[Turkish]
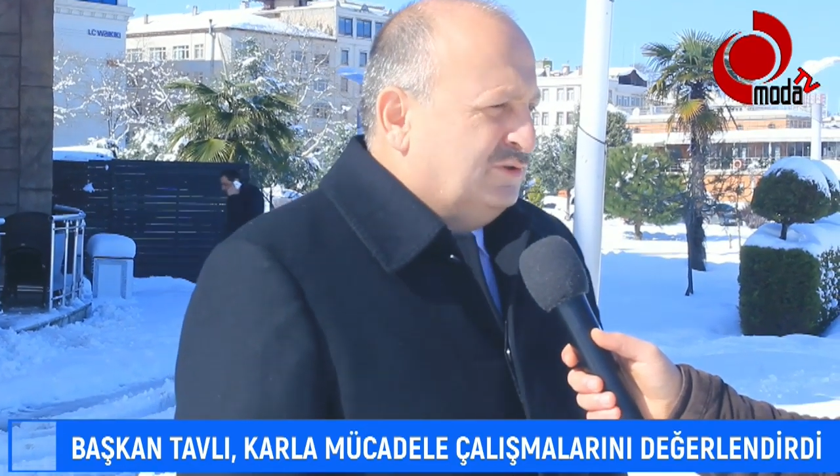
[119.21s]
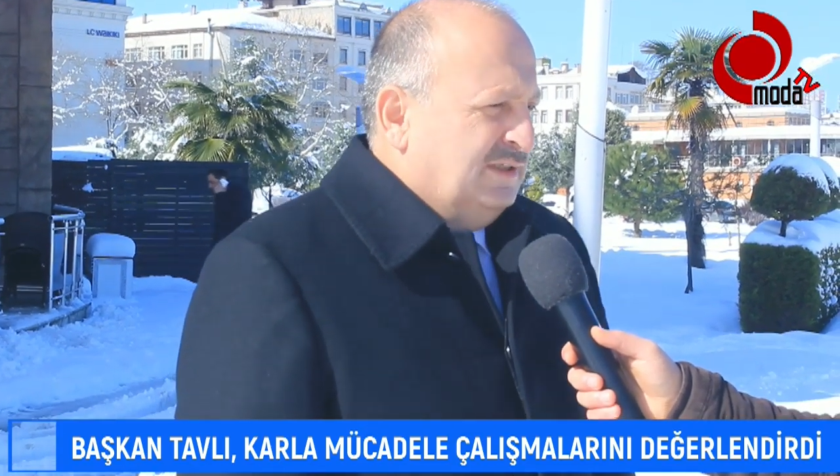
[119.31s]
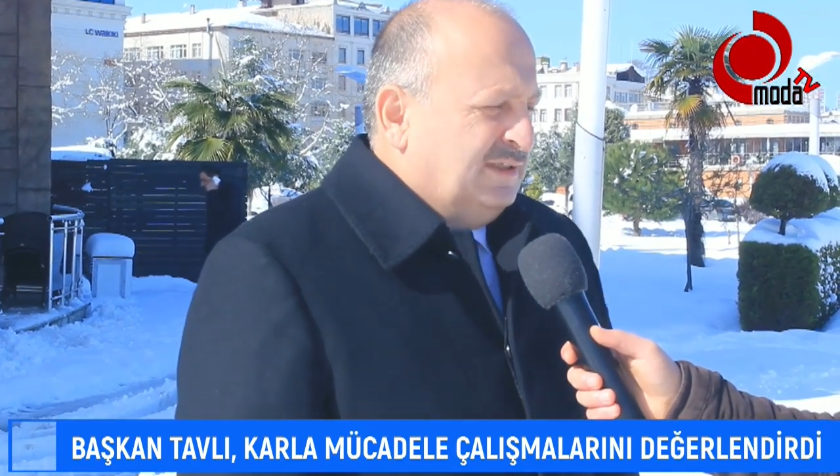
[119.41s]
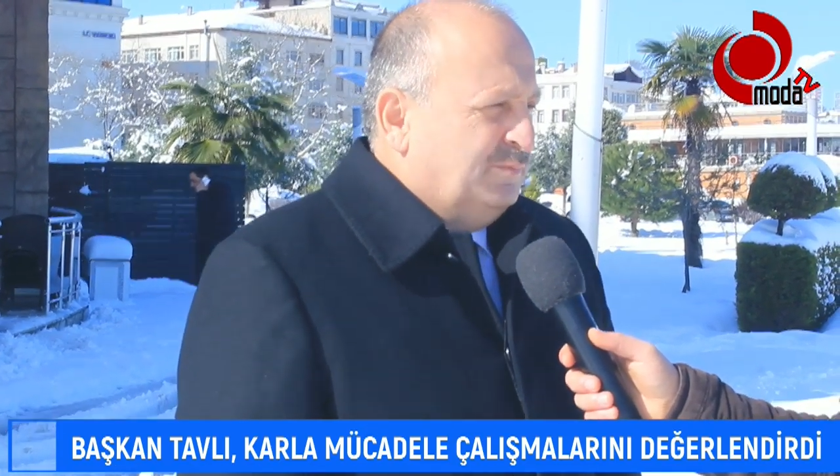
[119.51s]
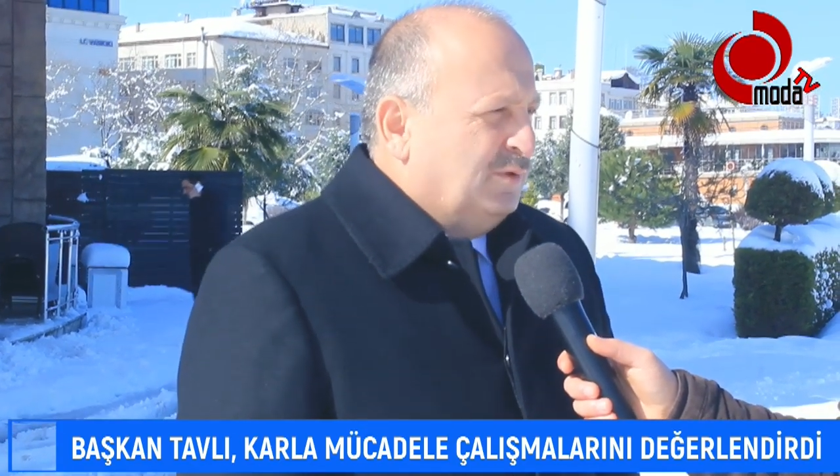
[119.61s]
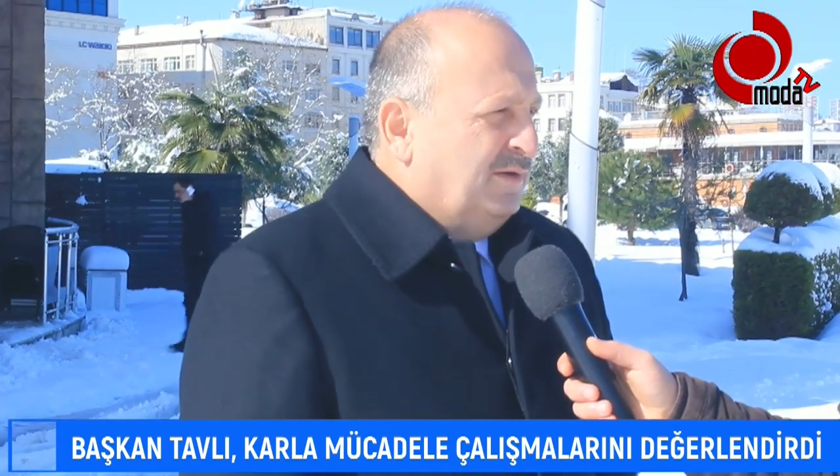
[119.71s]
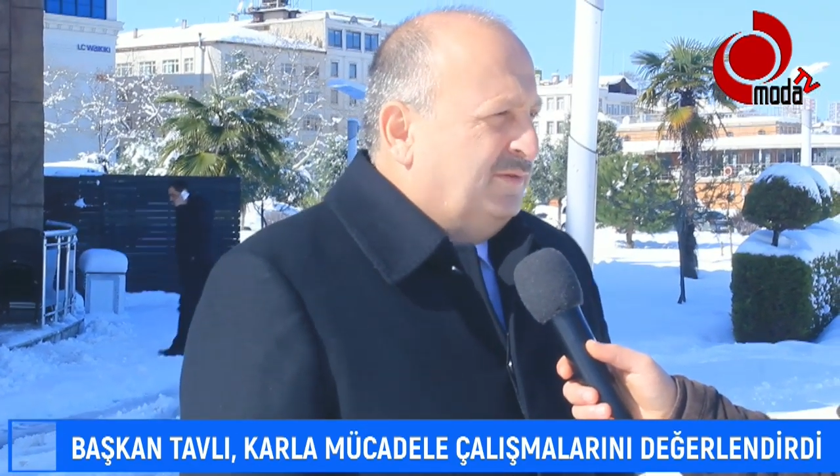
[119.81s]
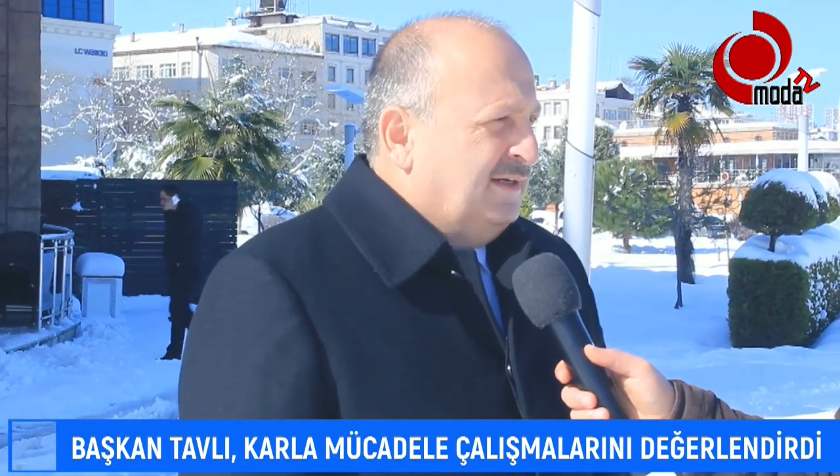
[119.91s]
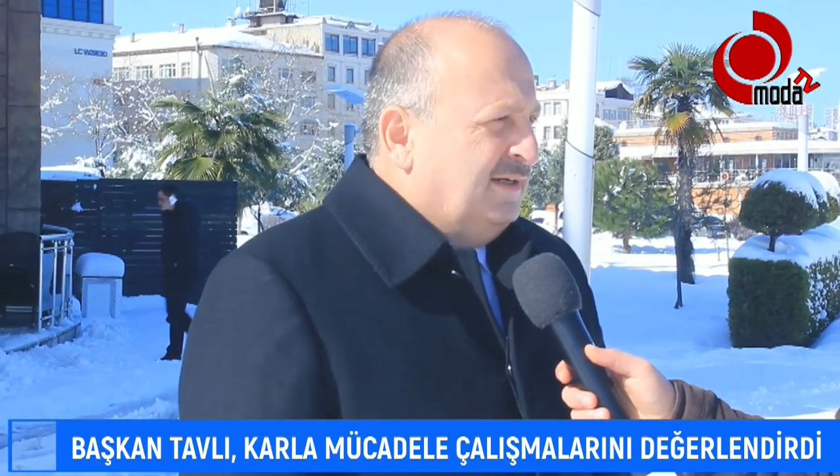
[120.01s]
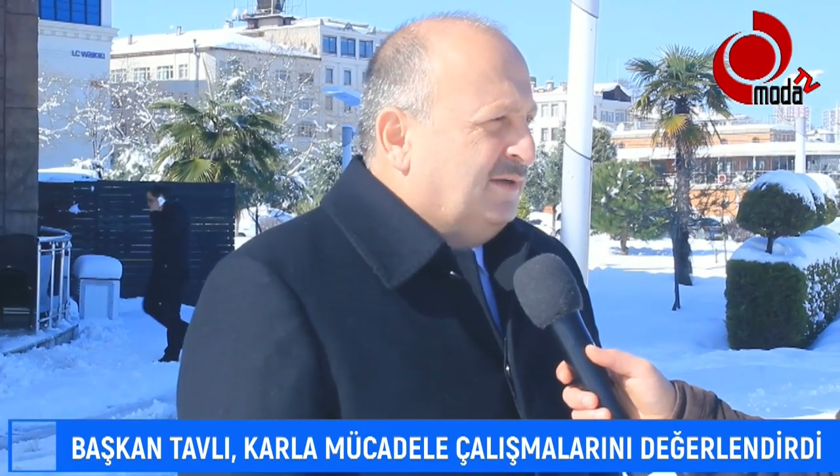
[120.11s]
gösterdik ve
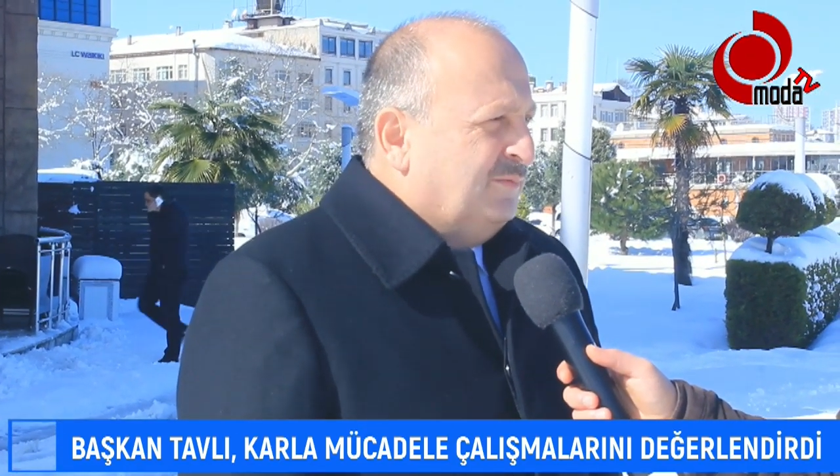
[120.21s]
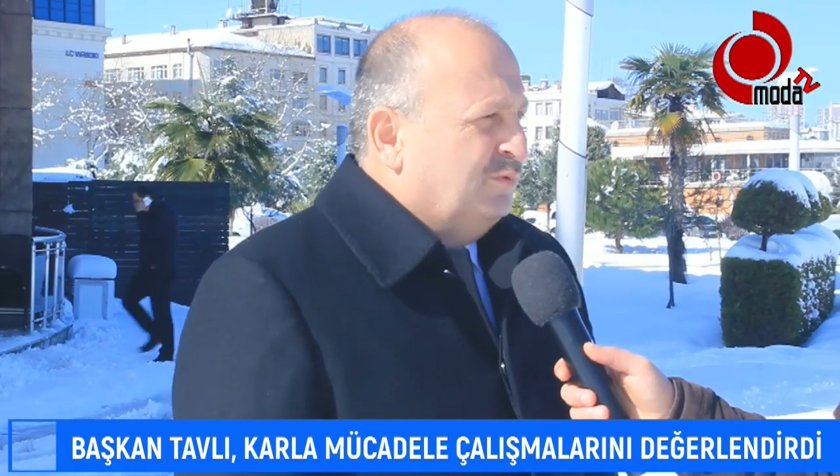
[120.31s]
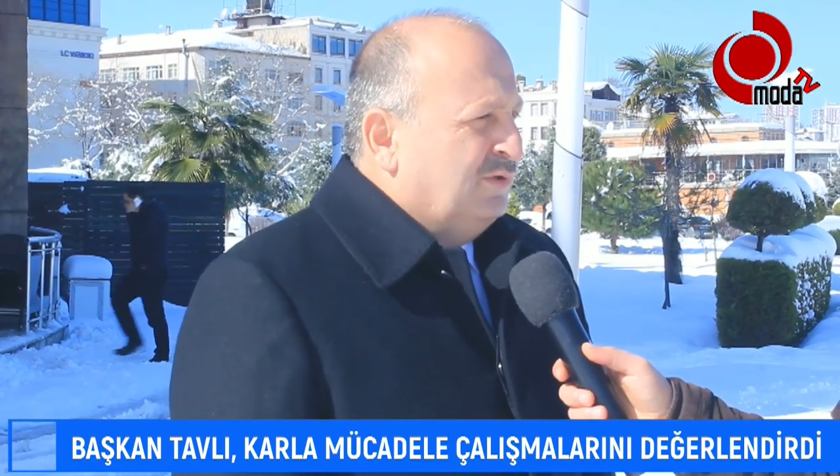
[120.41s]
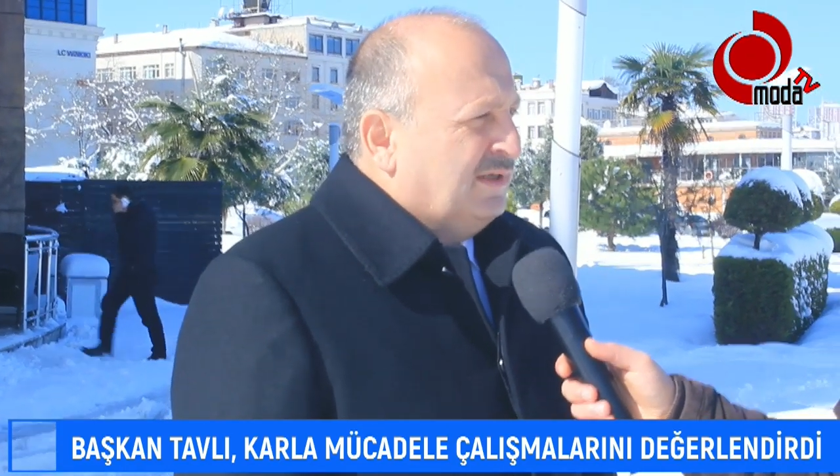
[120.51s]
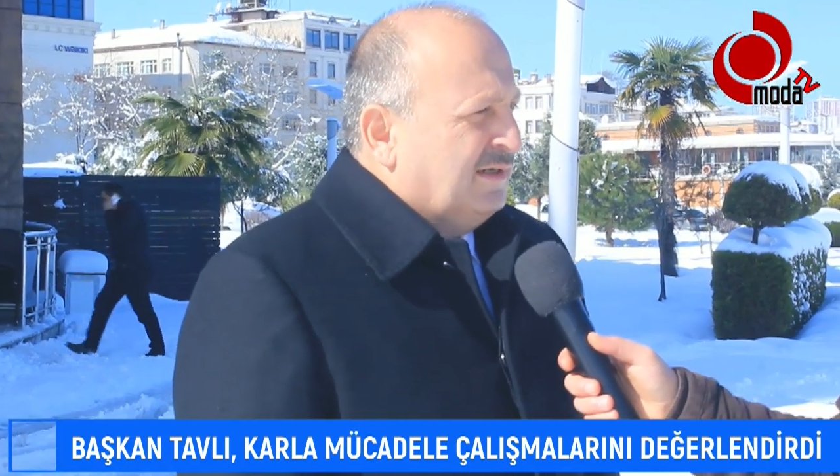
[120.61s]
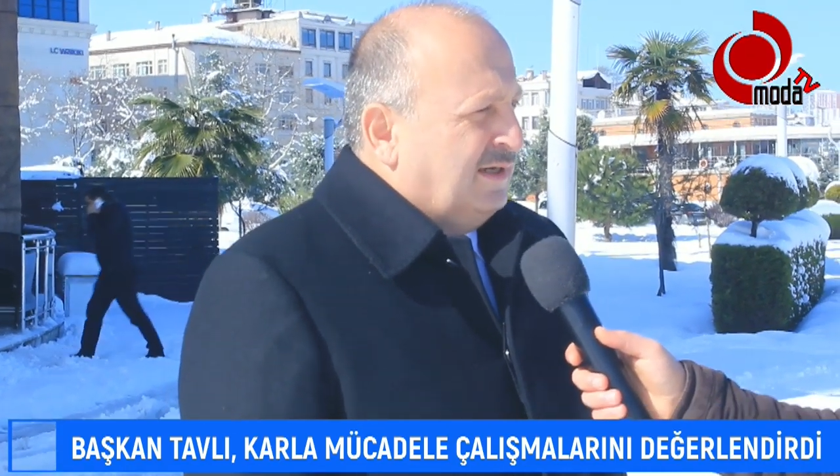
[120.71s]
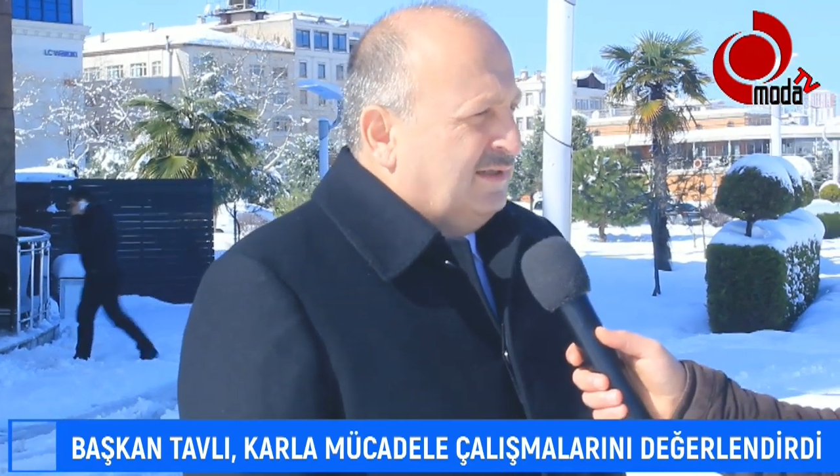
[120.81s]
ulaşımda da